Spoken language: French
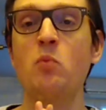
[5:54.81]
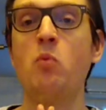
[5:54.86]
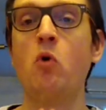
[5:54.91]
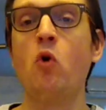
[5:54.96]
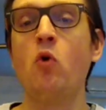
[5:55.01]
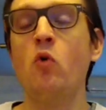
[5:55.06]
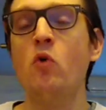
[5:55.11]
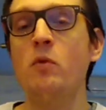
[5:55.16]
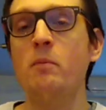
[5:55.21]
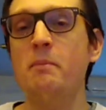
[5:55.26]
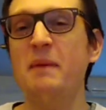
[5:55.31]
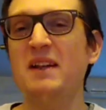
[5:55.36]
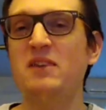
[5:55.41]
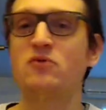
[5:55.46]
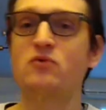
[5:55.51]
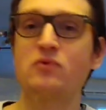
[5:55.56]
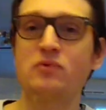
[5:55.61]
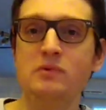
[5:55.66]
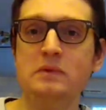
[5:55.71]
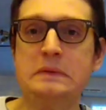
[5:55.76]
bon, bah
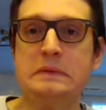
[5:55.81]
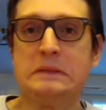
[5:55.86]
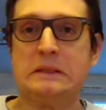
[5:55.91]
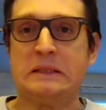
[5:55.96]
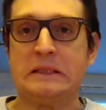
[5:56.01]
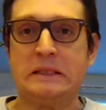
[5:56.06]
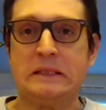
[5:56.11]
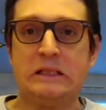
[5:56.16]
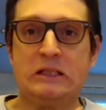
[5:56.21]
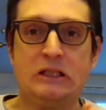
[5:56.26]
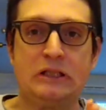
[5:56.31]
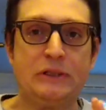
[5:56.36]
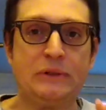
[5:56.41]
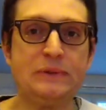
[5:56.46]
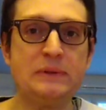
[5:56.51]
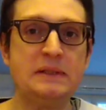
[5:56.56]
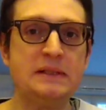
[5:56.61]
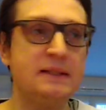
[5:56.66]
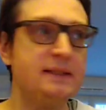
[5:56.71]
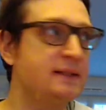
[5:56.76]
du coup, euh, je
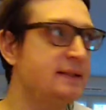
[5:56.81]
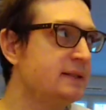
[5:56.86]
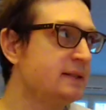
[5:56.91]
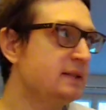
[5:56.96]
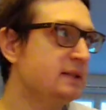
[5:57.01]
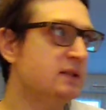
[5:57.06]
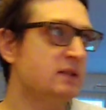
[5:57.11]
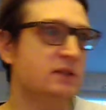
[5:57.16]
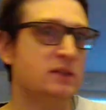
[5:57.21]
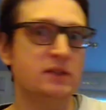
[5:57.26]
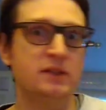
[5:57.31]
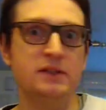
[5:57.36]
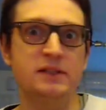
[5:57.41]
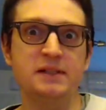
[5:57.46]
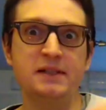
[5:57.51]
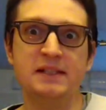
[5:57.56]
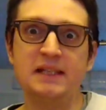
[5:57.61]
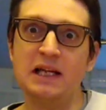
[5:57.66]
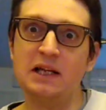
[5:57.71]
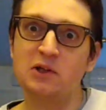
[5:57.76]
suis là.
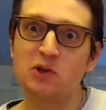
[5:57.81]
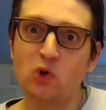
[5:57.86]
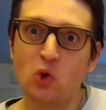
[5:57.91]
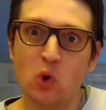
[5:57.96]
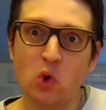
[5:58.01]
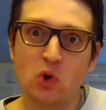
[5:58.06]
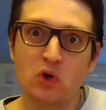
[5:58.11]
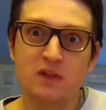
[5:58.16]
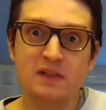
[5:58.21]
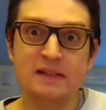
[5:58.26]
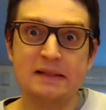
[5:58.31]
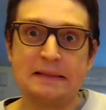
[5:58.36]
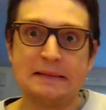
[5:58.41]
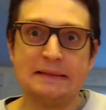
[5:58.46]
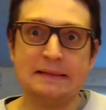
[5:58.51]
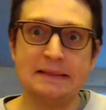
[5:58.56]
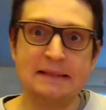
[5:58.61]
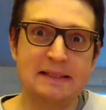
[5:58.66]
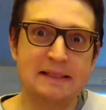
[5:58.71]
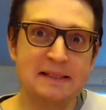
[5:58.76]
Il y a Grours
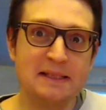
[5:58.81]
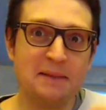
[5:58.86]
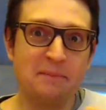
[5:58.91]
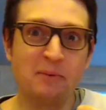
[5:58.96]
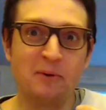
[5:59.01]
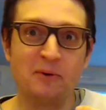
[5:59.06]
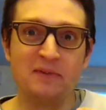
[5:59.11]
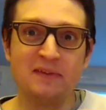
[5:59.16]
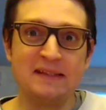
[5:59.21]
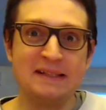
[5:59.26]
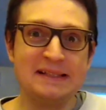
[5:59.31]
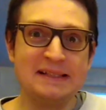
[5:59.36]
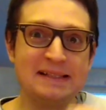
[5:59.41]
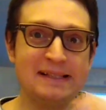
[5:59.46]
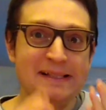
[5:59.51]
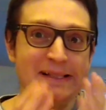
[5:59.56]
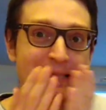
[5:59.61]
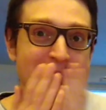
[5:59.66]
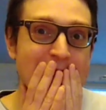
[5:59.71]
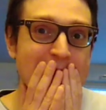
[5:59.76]
qui la protège,